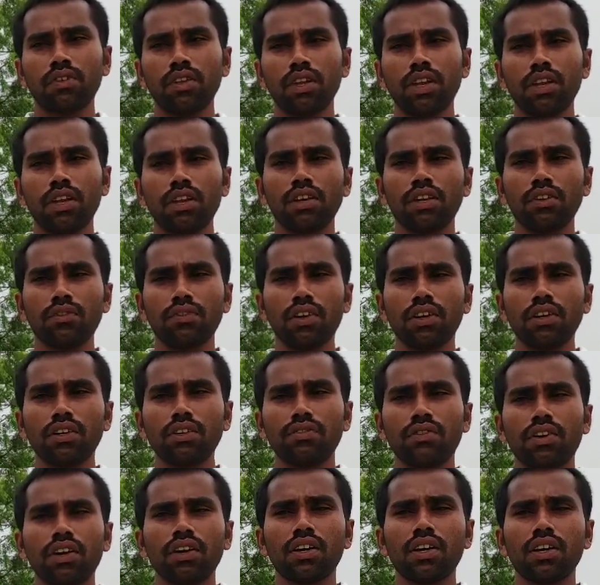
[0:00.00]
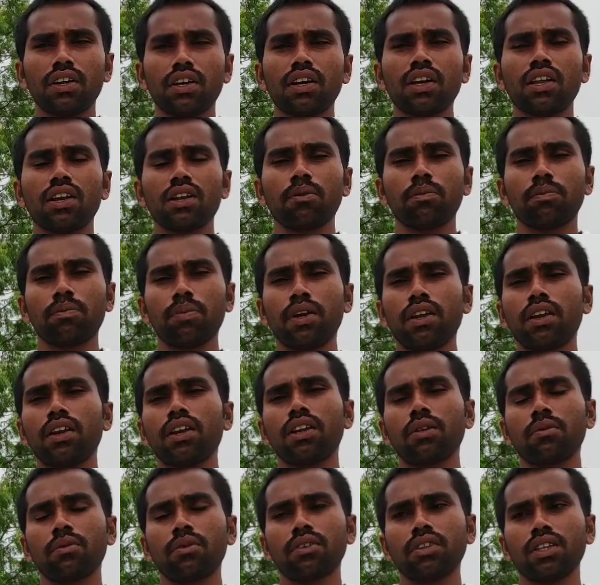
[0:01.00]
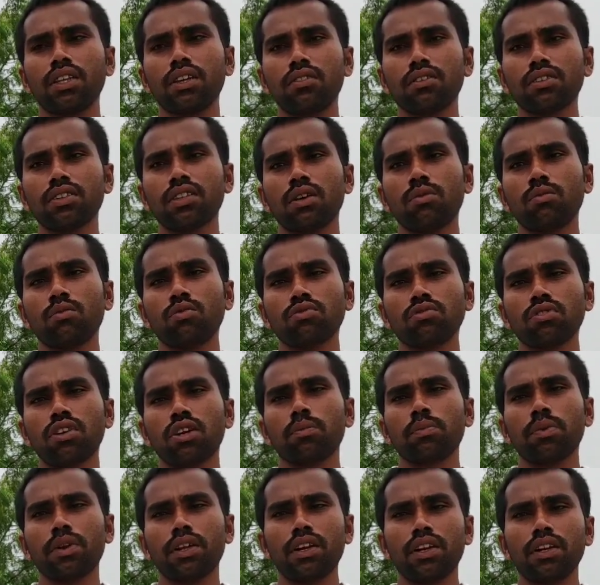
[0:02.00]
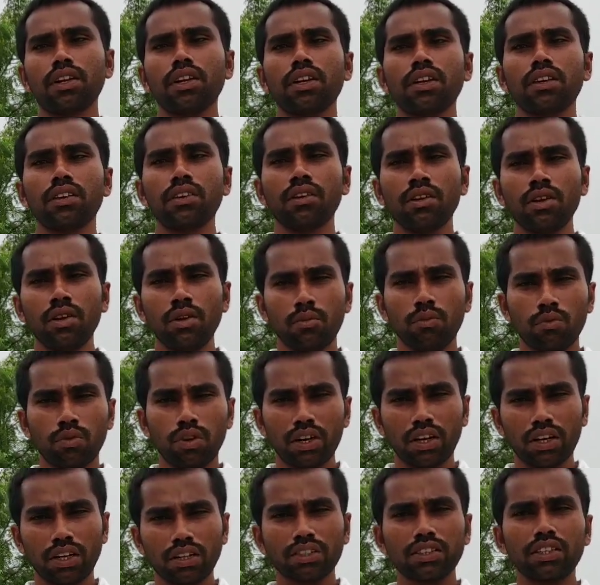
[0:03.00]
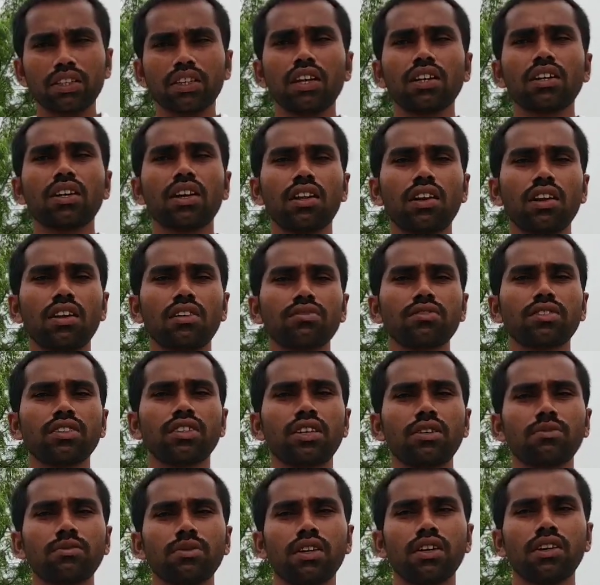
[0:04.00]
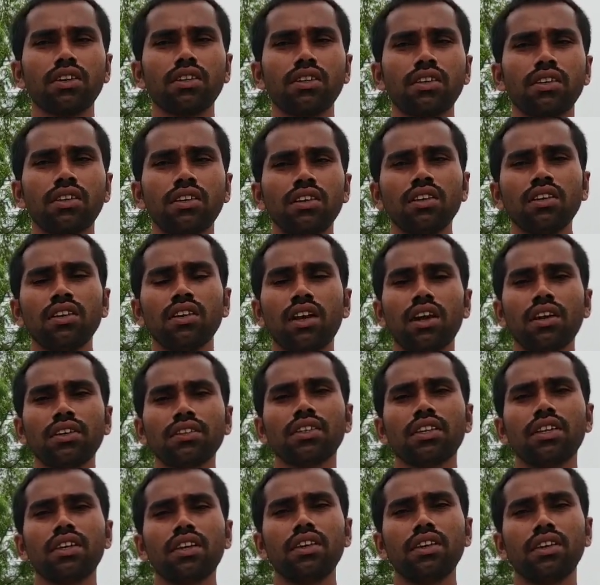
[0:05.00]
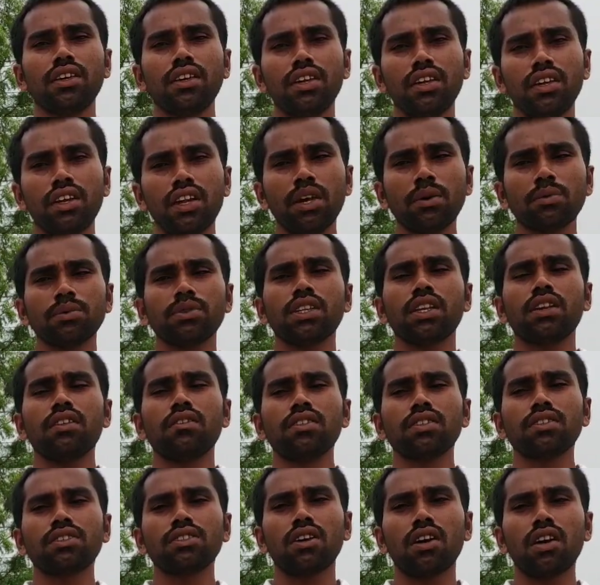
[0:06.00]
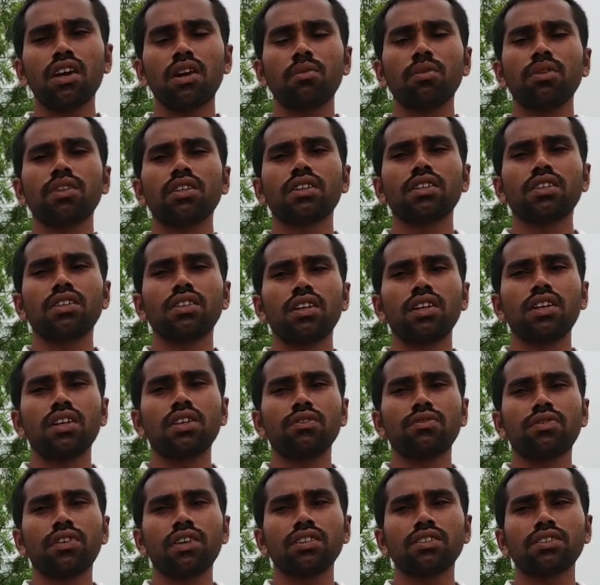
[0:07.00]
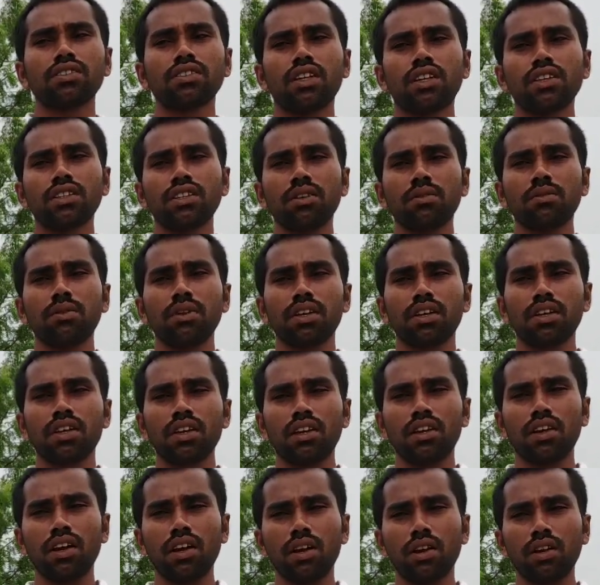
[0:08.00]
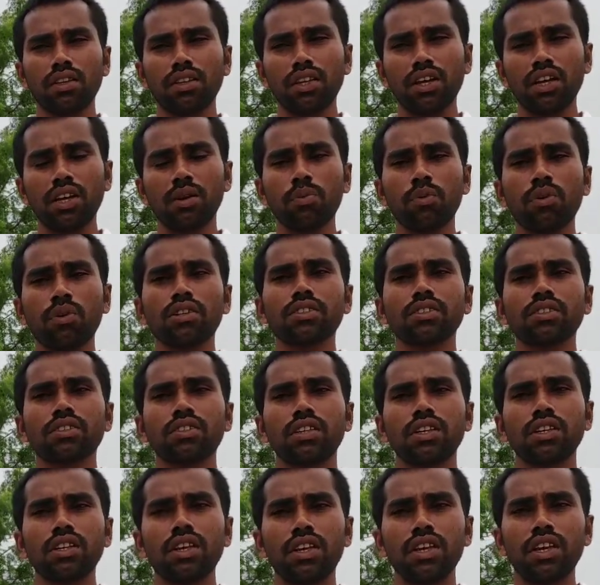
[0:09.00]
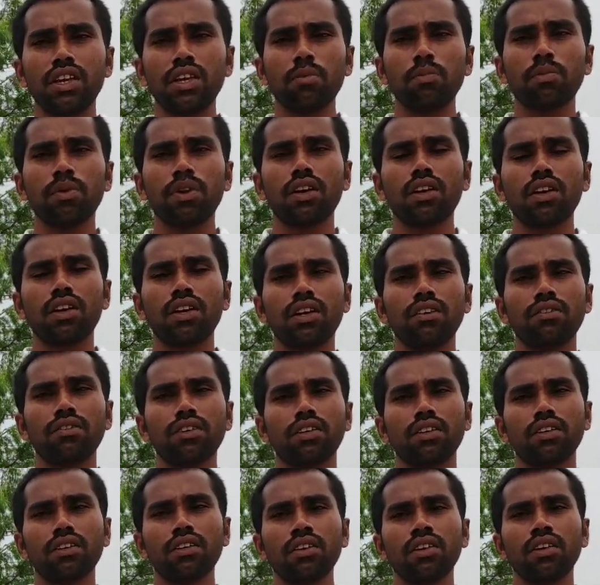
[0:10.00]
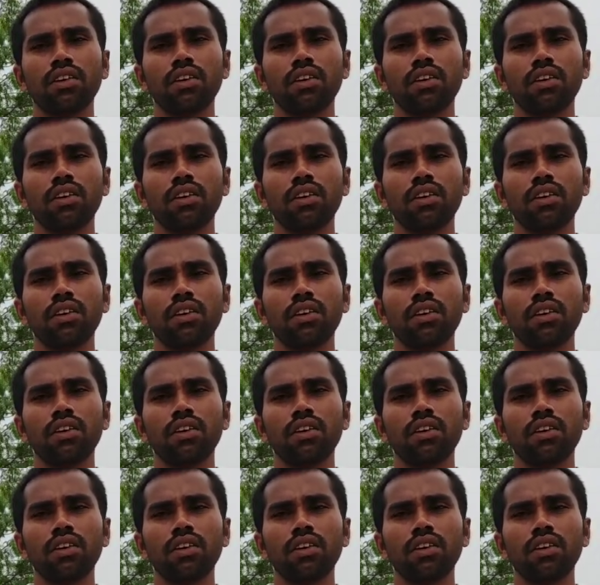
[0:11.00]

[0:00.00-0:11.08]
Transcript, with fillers: వేరే డిఫరెంట్ డిఫరెంట్ రకాల పేర్లని మన దేవతామూర్తుల పేర్లని మన రీసెంట్గా ఖరారు చేయడం జరిగింది అయితే ఈ నేమ్స్ అనేవి చాలామందికి తెలియదు ఫ్రెండ్స్ అయితే మనకి ఆ ఏ ప్రాజెక్ట్కి ఏ పేర్లు అనేవి